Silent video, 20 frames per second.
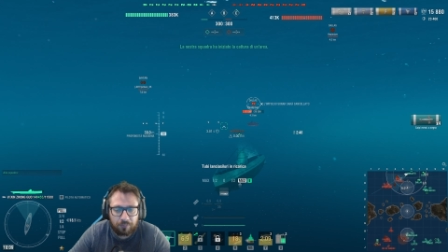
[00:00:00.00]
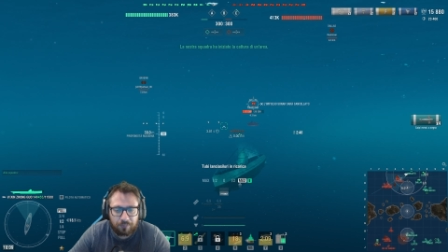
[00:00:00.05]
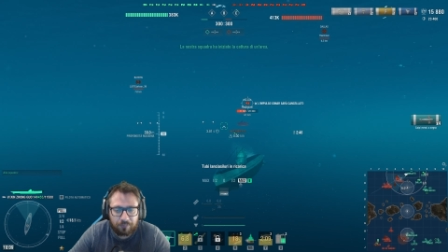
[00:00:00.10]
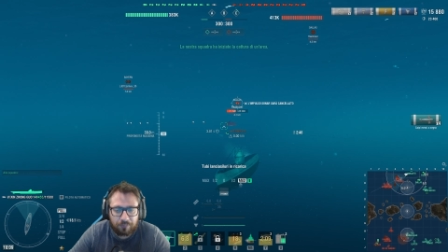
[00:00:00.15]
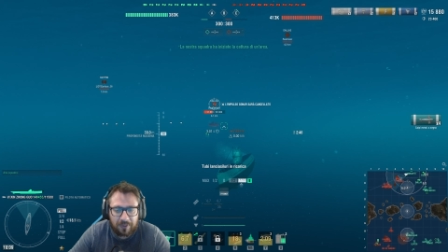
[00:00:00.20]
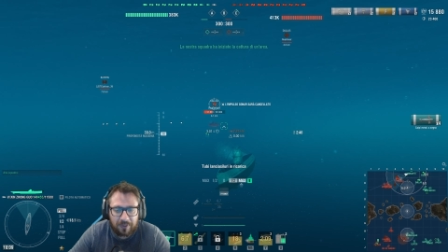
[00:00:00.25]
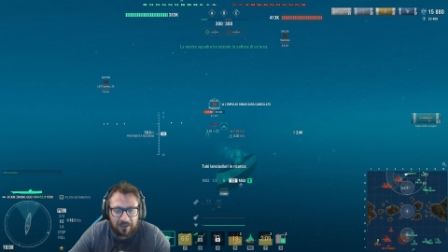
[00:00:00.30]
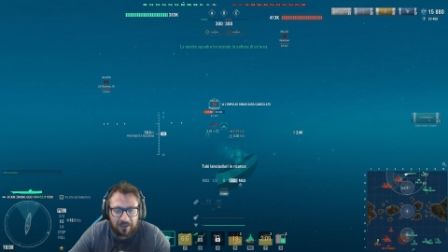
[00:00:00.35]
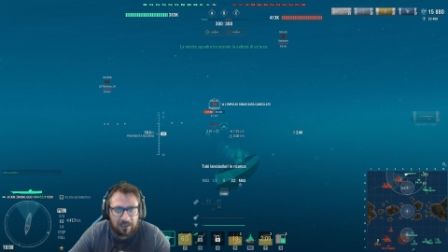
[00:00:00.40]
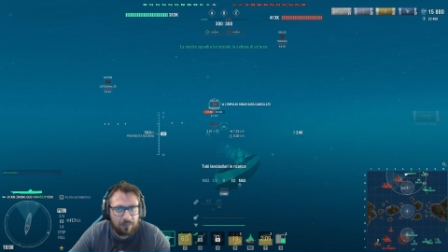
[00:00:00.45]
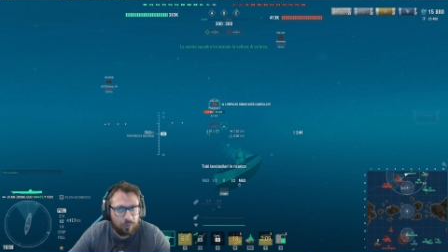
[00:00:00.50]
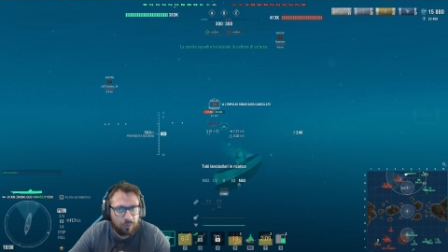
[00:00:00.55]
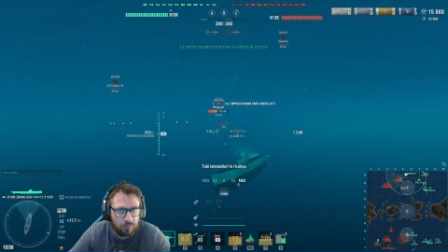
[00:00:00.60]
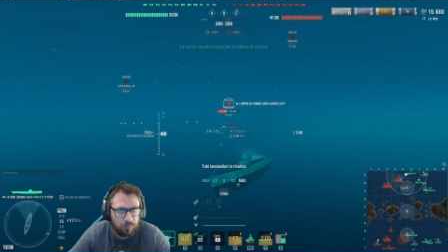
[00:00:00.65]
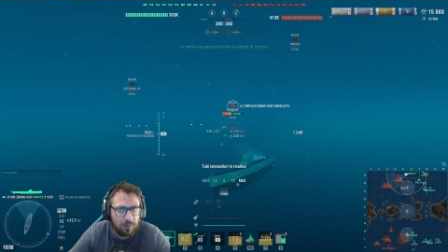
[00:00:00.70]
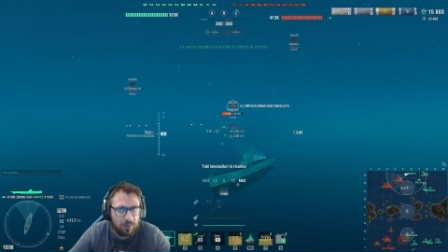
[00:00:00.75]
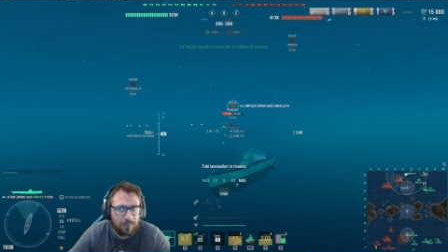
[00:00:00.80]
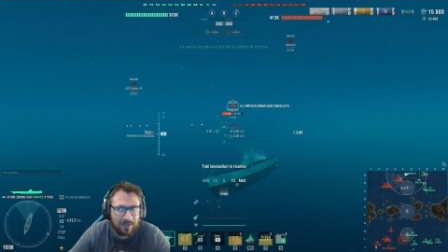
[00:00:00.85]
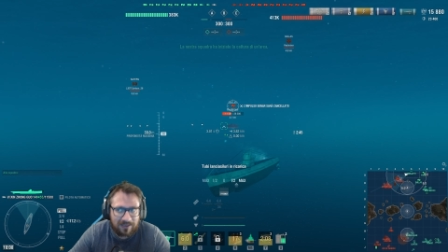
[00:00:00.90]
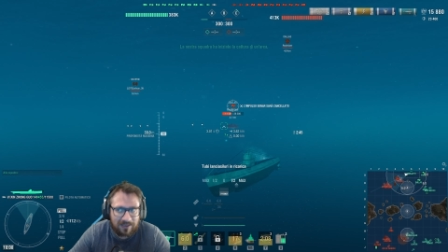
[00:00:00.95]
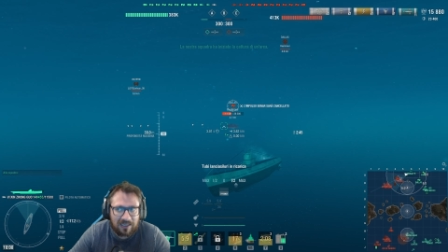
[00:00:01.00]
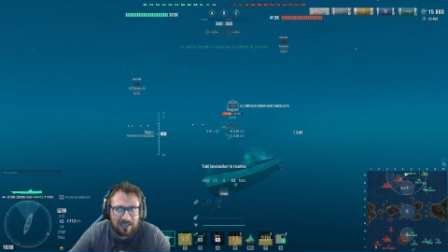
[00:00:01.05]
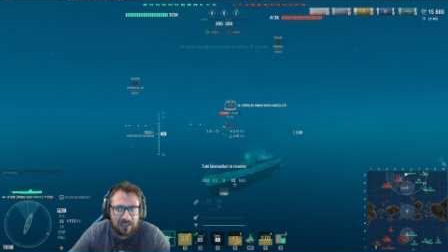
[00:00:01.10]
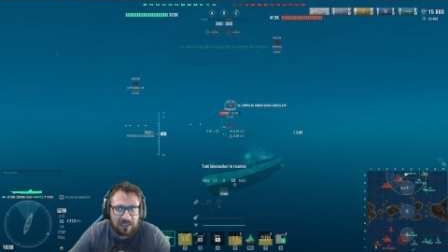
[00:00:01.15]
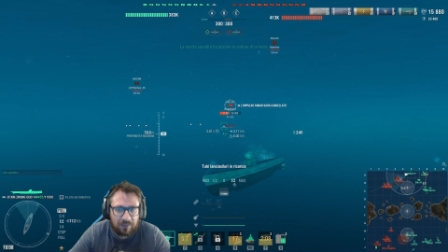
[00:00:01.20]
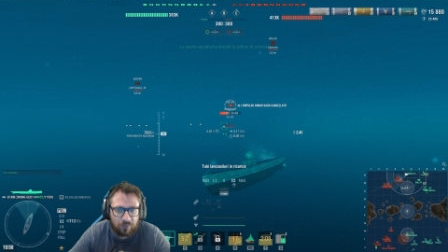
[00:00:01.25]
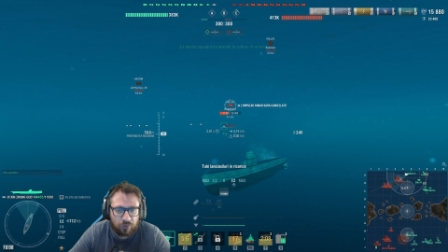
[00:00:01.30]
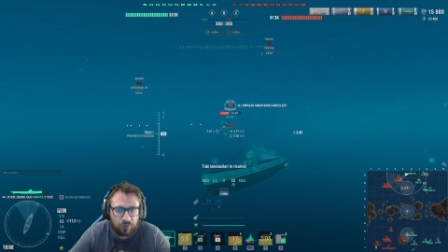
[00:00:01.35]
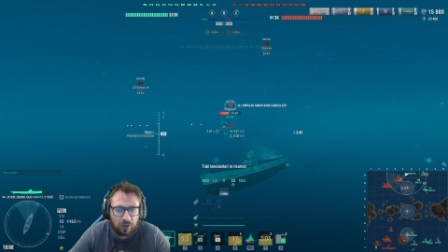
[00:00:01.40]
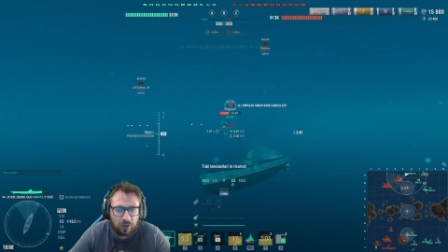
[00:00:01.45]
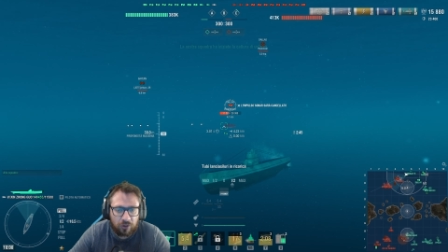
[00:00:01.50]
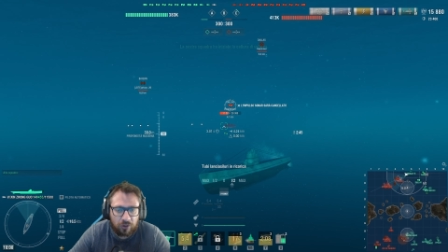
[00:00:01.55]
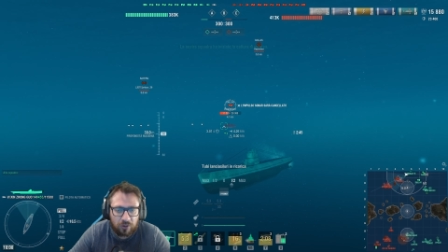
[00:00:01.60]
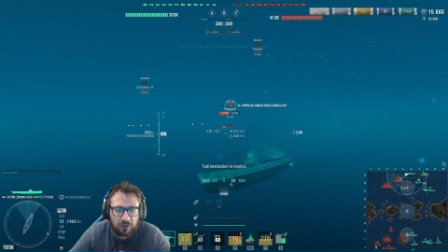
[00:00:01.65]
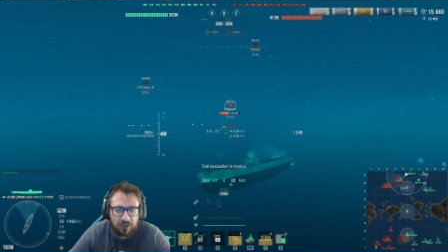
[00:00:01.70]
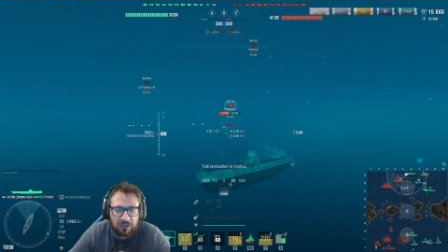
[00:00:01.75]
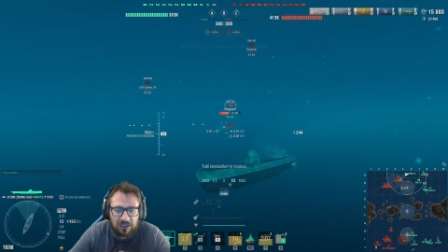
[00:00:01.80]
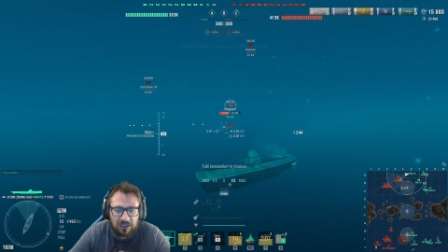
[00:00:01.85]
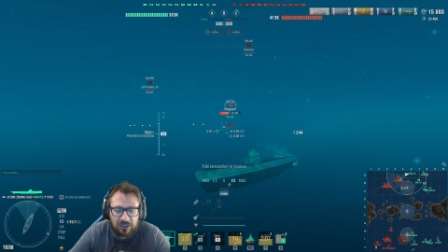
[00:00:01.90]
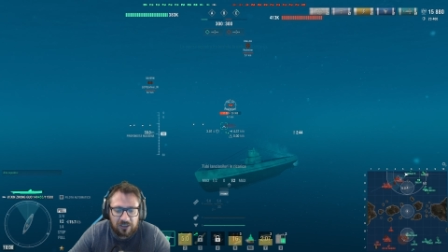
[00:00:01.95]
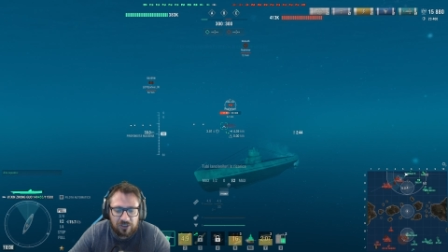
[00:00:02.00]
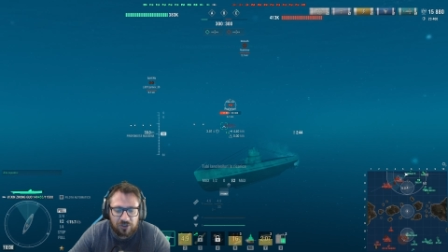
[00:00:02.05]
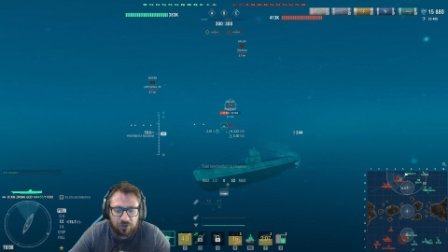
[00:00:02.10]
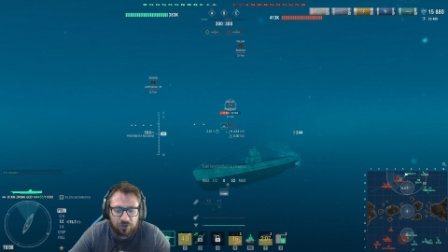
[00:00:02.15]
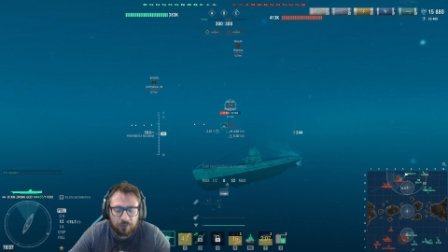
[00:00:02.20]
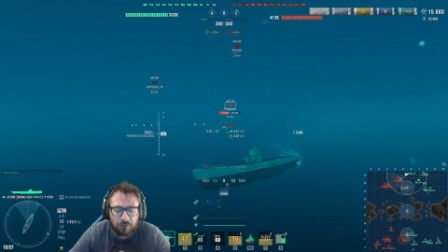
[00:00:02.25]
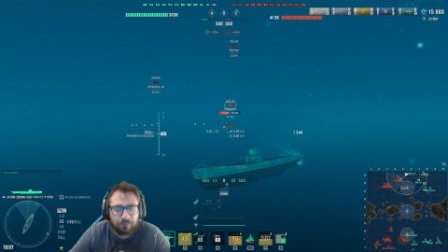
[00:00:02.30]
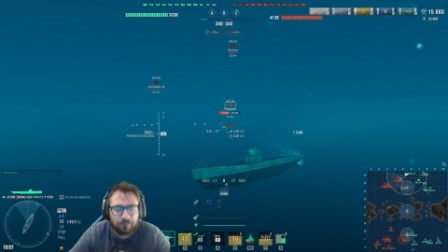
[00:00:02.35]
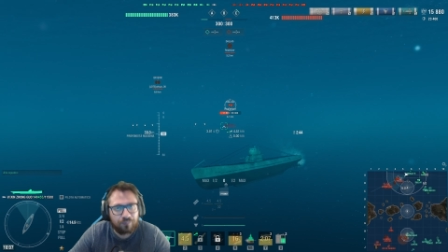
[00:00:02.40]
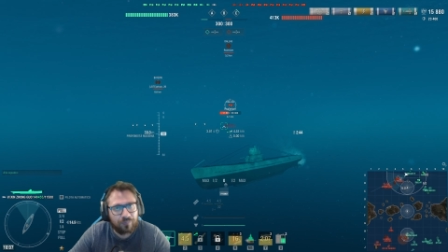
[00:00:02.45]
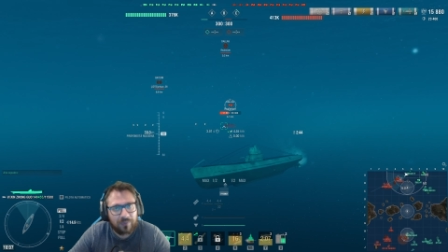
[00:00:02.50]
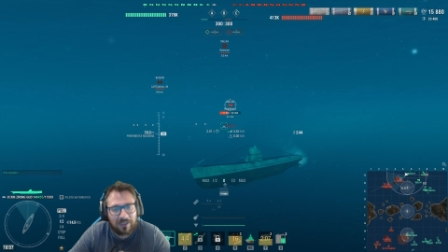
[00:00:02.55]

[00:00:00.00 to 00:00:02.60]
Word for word: per la problematica che vi ho detto all'inizio,